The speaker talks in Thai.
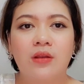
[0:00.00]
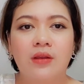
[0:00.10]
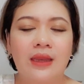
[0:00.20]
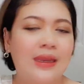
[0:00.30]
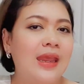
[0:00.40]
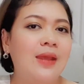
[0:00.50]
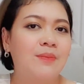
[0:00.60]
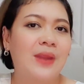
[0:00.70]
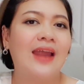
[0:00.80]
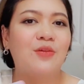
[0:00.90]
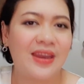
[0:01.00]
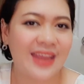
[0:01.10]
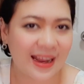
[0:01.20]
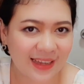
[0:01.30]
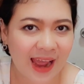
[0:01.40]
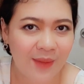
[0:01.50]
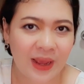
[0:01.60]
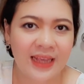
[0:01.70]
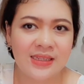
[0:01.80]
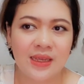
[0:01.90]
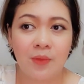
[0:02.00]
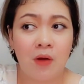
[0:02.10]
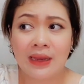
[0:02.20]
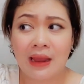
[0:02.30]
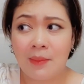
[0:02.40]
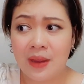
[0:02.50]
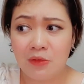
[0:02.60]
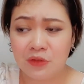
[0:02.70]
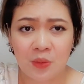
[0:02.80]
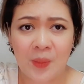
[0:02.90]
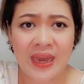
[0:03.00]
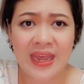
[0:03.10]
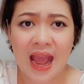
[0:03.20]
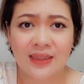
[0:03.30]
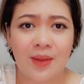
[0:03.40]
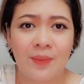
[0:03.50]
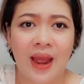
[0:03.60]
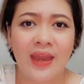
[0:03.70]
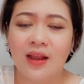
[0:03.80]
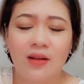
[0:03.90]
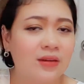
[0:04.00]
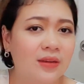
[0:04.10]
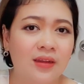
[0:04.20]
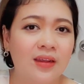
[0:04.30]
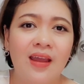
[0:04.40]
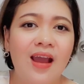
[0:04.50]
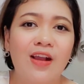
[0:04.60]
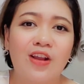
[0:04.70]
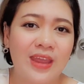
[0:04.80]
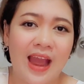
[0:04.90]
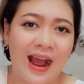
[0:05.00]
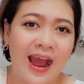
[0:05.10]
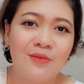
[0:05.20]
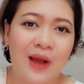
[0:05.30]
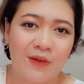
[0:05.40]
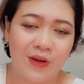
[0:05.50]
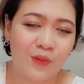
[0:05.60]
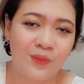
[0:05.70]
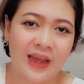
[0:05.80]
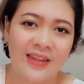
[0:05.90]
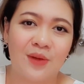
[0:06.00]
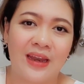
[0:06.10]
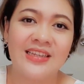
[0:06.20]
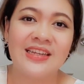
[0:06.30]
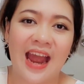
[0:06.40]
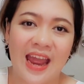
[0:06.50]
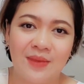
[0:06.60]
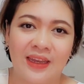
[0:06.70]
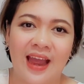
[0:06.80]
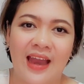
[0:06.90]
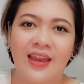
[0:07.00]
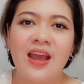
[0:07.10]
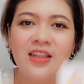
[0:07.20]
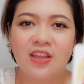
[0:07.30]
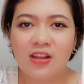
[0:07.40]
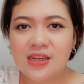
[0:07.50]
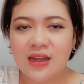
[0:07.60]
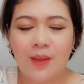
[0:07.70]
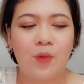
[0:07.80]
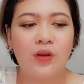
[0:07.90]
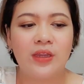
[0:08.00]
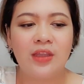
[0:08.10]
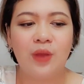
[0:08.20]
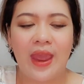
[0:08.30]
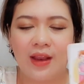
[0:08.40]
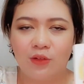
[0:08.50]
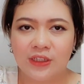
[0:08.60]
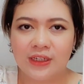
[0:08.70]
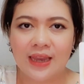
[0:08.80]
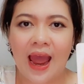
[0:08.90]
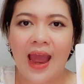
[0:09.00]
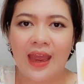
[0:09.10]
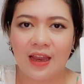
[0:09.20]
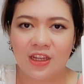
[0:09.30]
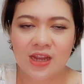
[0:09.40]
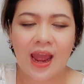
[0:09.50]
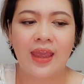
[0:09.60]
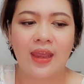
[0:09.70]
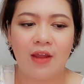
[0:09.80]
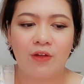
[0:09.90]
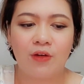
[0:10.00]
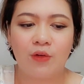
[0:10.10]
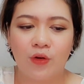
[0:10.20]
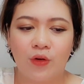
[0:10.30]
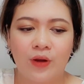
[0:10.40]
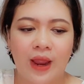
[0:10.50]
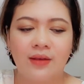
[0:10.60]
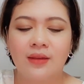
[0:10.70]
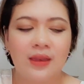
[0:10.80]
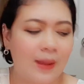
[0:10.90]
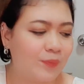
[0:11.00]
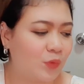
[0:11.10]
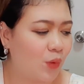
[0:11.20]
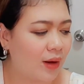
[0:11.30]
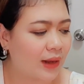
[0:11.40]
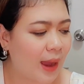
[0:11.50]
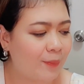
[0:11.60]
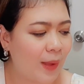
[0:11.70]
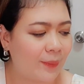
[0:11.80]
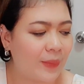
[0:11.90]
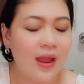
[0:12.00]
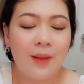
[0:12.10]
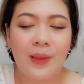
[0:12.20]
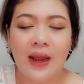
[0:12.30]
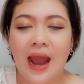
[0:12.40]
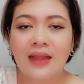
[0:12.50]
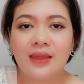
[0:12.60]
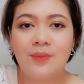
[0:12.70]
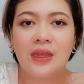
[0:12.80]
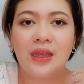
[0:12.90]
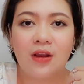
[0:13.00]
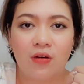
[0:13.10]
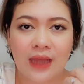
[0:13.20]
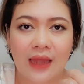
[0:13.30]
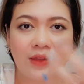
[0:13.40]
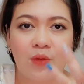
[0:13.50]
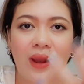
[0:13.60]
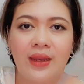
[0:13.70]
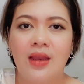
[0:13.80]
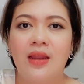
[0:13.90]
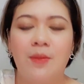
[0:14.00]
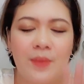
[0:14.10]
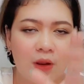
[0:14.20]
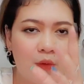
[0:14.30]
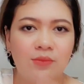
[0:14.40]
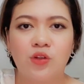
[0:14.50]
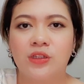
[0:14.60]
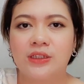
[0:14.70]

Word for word: ที่ทานตะวันอยากจะทำให้จริงเพราะว่าถ้าไม่รู้สึกว่าไม่ได้อยากทำให้เอ้ยก็อย่าคาดหวังว่ากลุ่มทานตะวันนี้จะให้เหมือนกันต้องเจอกับคนที่ตัวเองรู้สึกได้และใช่แล้วคนคนนั้นเตรียมตัวรับแบบพลังเต็มที่ของทานตะวันได้เลยแล้วมีความสดใส